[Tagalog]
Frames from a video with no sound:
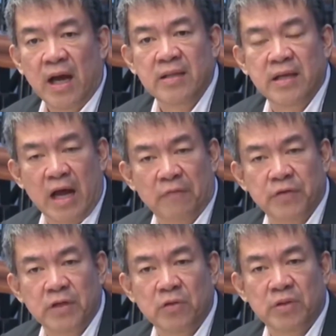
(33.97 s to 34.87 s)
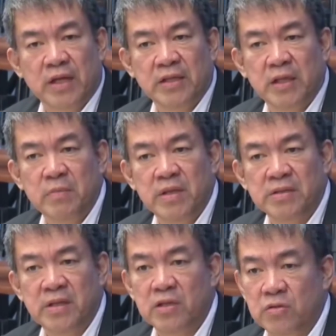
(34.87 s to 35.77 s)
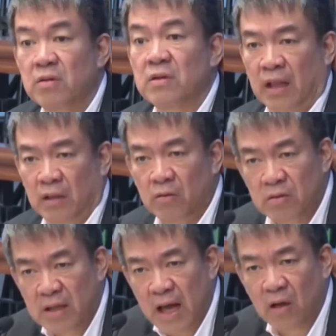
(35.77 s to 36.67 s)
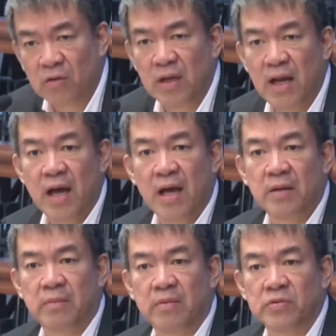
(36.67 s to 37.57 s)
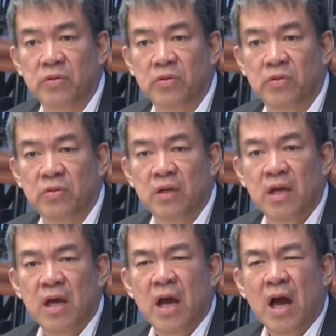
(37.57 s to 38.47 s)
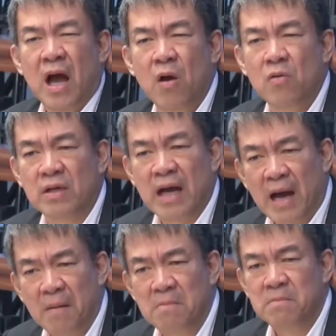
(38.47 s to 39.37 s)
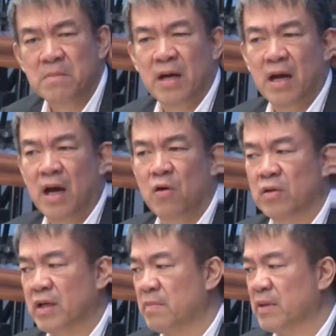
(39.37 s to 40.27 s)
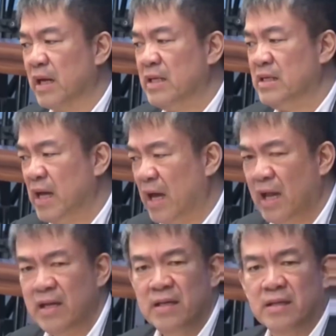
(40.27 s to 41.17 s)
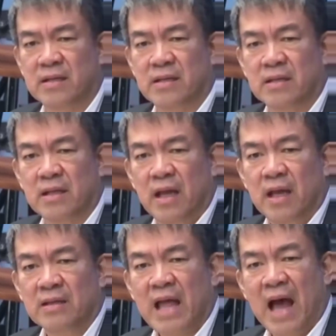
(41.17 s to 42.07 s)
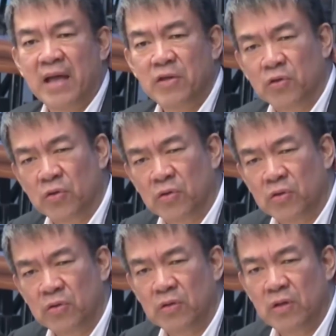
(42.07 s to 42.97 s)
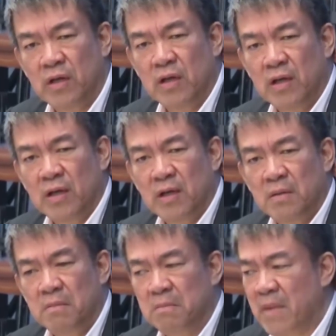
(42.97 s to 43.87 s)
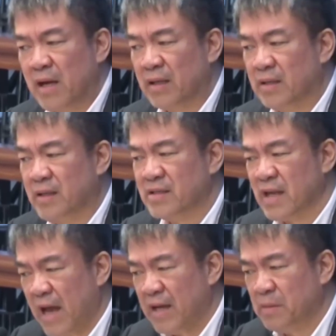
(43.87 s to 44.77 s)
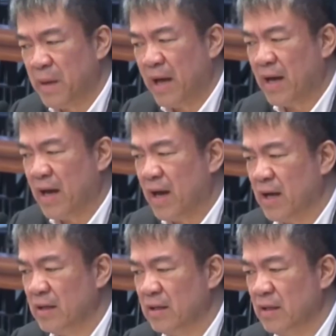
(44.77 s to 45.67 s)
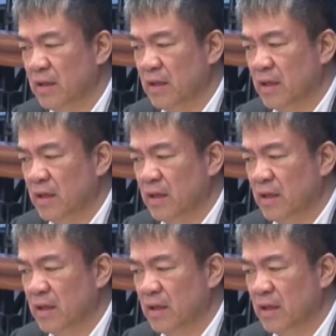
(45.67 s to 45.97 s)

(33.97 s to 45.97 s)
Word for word: And then after the Duterte administration, tatlo tao na lang. Ano? So, how come, how come ganyan tayo mag-decide parang